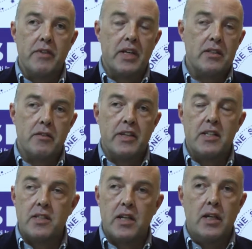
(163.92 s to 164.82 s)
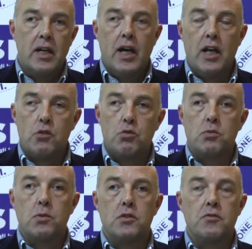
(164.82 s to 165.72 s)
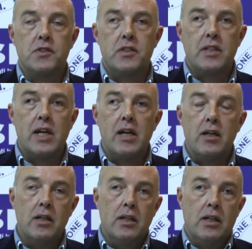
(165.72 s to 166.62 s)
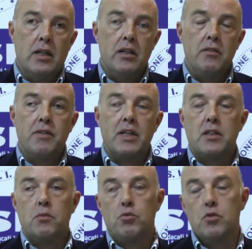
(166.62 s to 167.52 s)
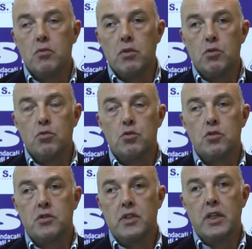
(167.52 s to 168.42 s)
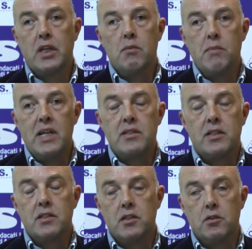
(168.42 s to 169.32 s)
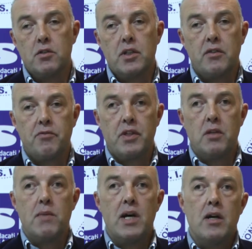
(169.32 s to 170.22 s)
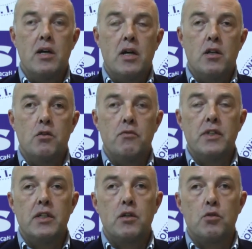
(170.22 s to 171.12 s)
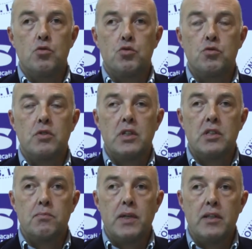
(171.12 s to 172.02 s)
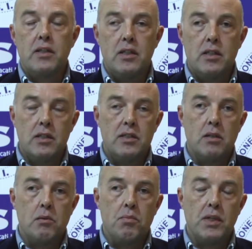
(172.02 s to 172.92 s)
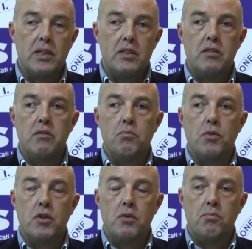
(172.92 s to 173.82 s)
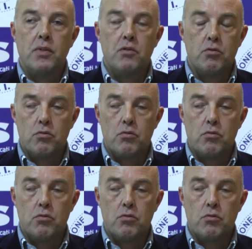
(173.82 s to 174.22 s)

diverse. Venezia ha la sua specificità, infatti più di qualcuno sostiene che Mestre, essendo terraferma, non vede riconosciuti gli aspetti diciamo, applicativi poi per